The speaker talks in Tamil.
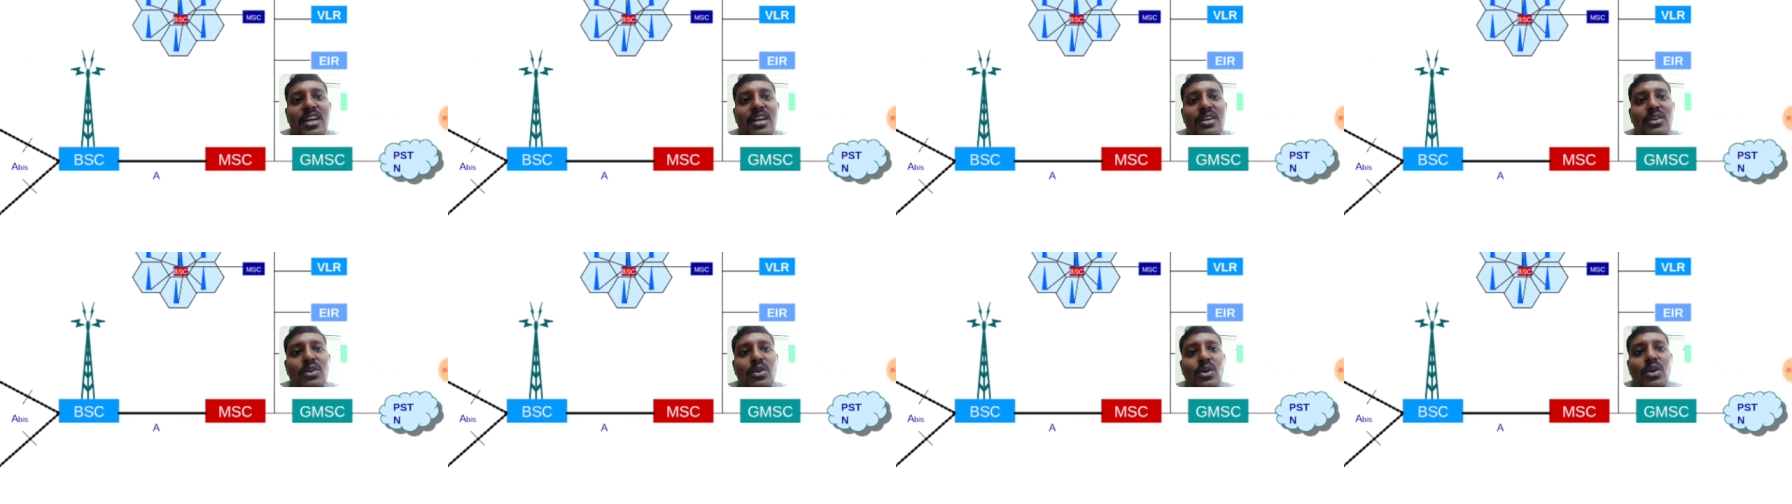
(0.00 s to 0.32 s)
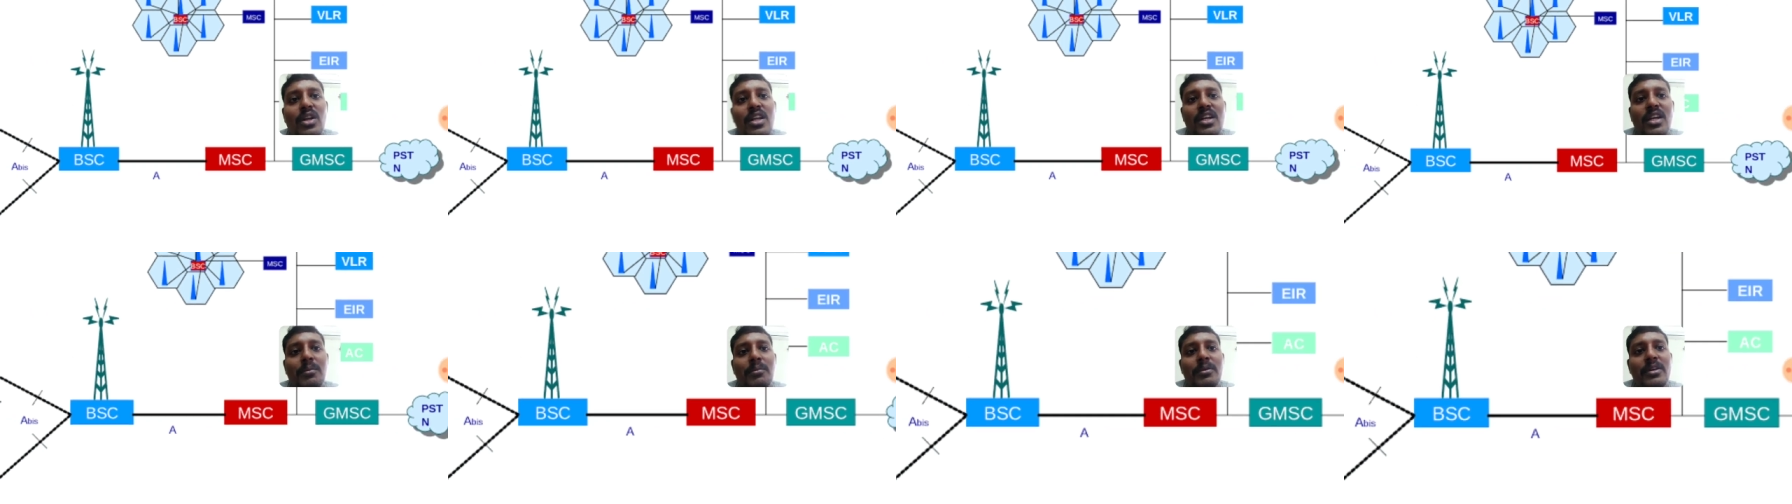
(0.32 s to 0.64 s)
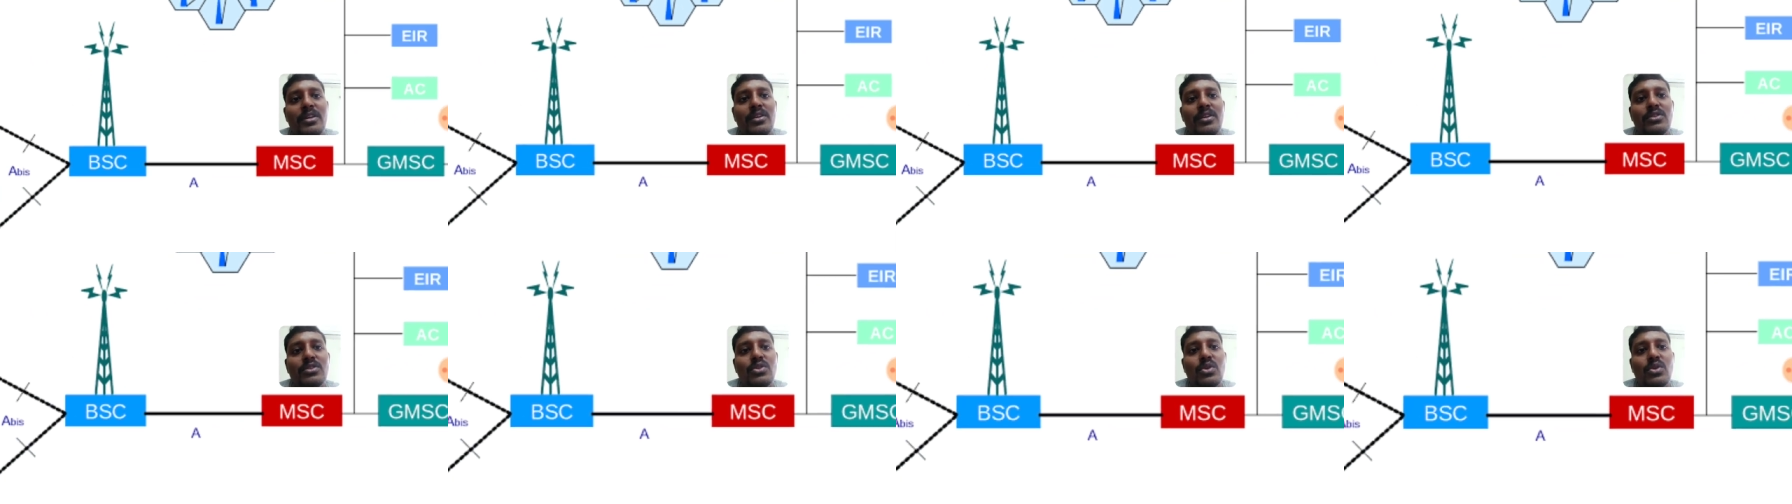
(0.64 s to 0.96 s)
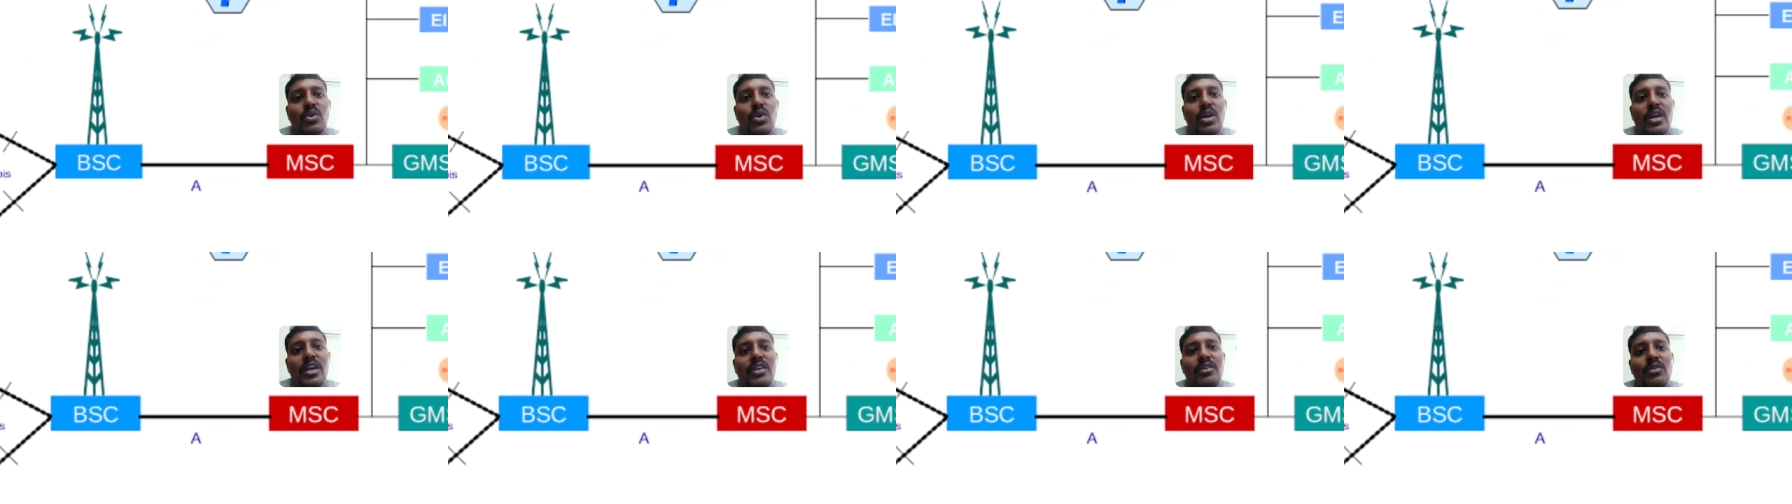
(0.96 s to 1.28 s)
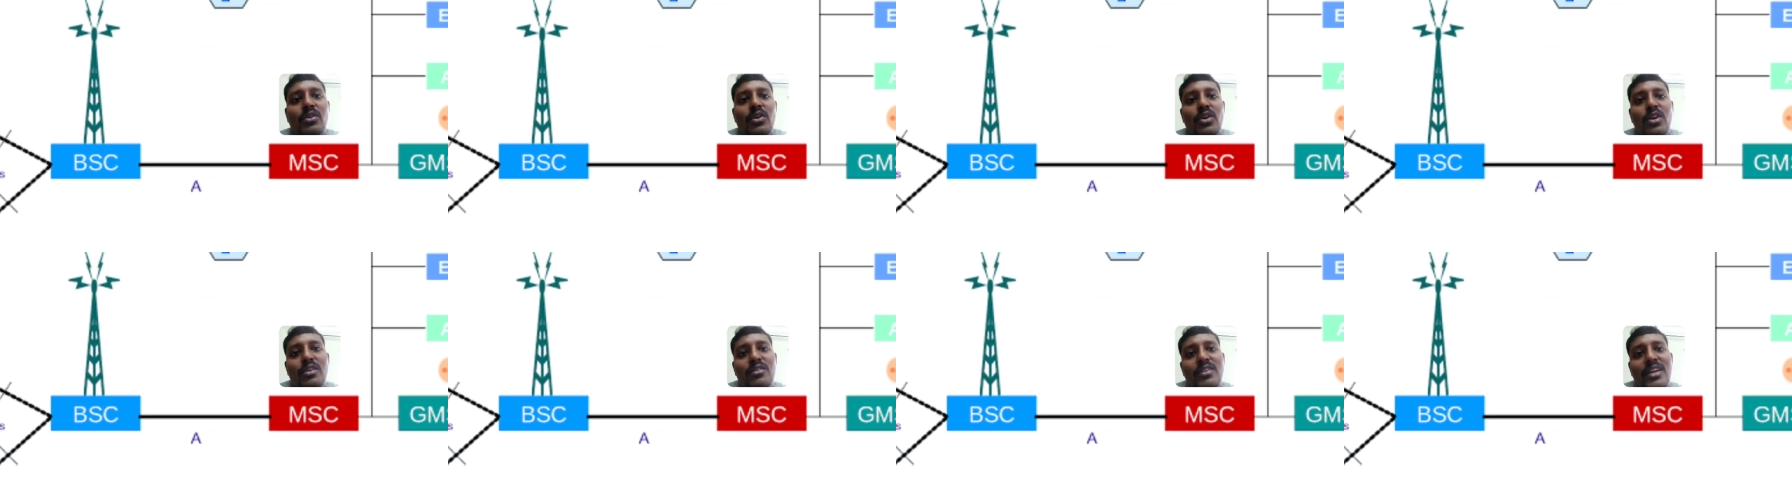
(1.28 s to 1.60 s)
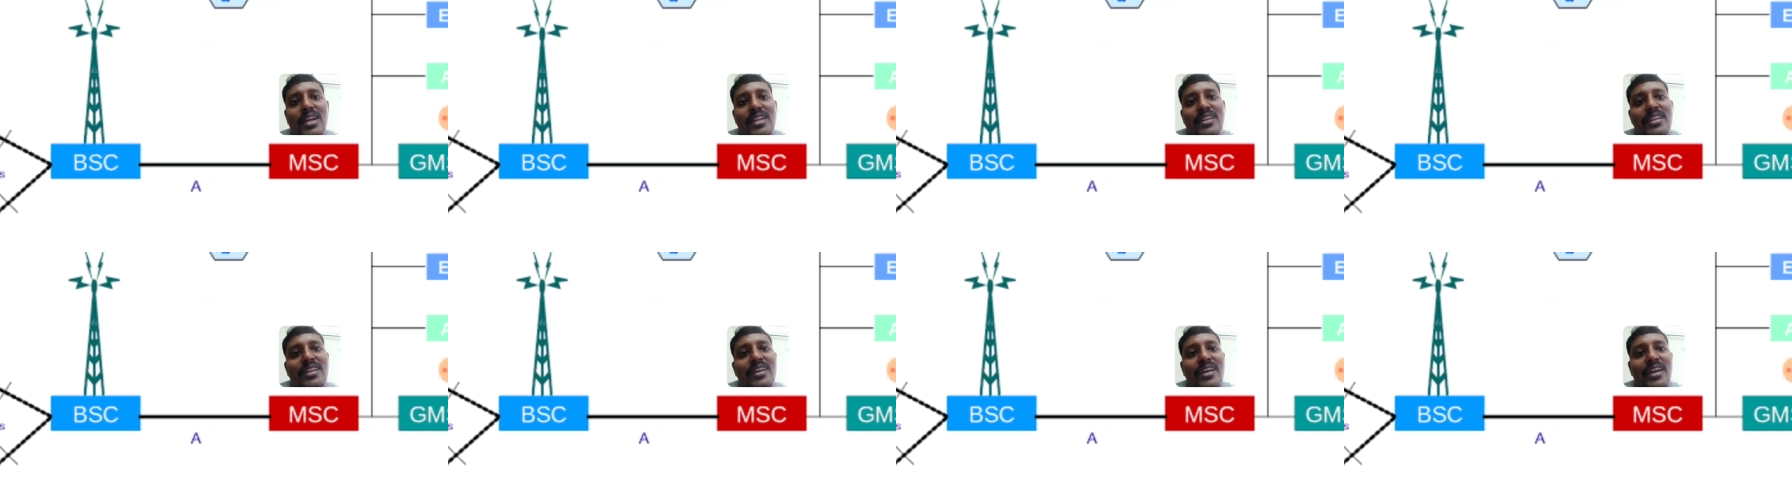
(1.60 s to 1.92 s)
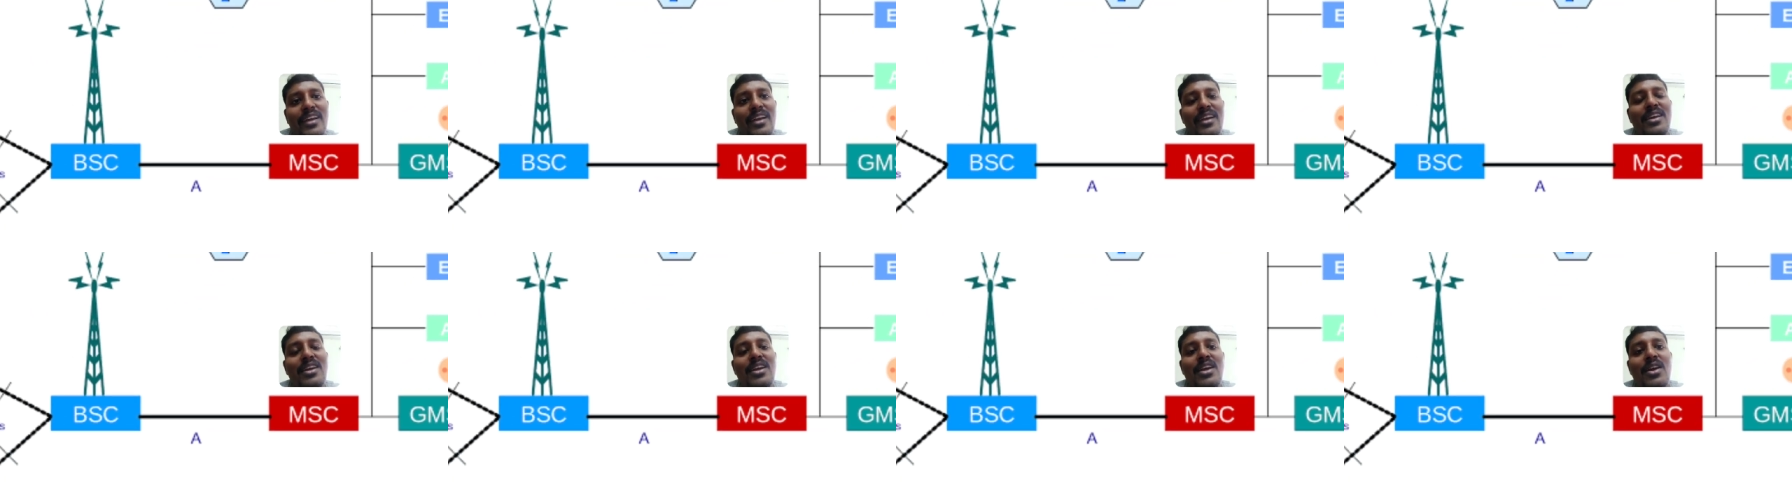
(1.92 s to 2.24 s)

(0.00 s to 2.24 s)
கண்ட்ரோலர் அப்படின்னு வந்து சொல்லுவாங்க இவரோட வேலை தாங்க